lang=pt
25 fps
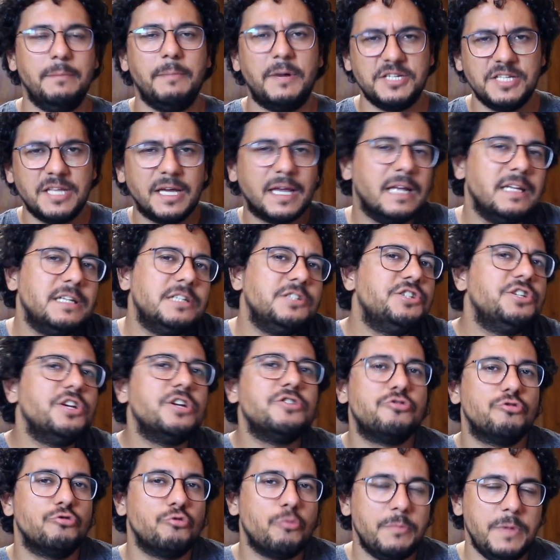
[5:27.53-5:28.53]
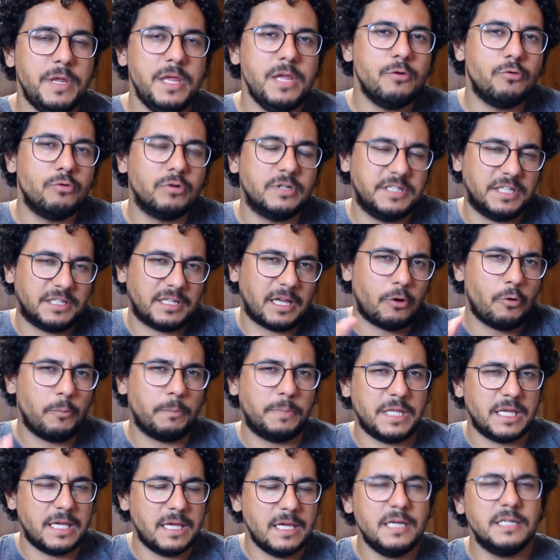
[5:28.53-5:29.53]
Imagina aquele dia de domingo que você tá com
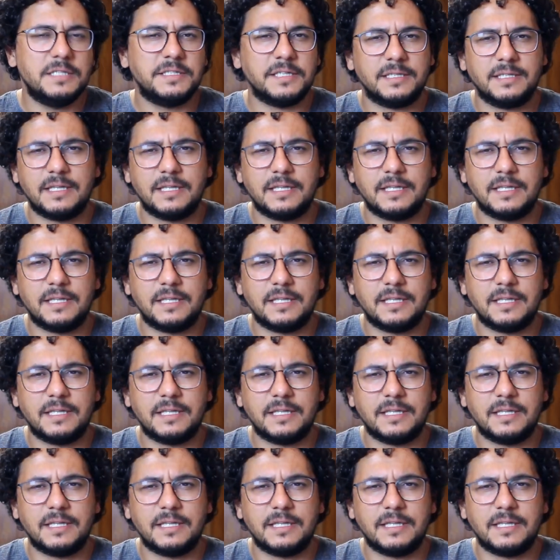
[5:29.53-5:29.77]
preguiça,